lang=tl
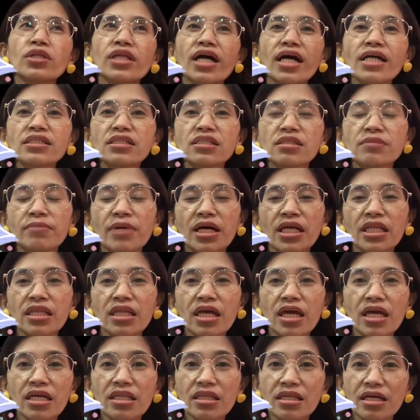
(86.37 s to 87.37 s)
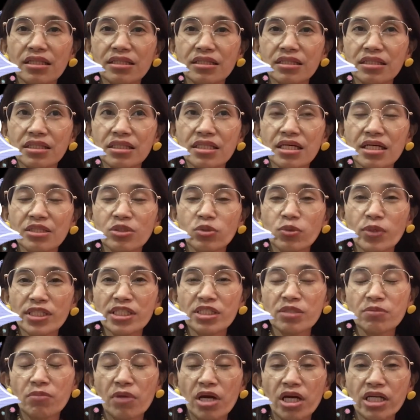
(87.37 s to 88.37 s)
last Monday, that, that
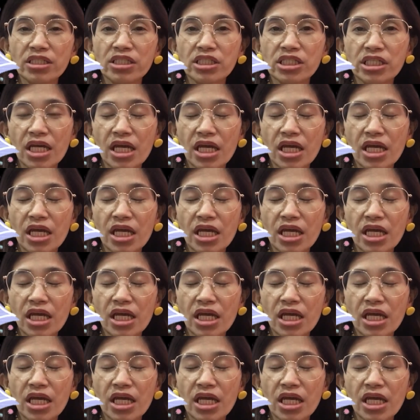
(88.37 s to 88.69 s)
was March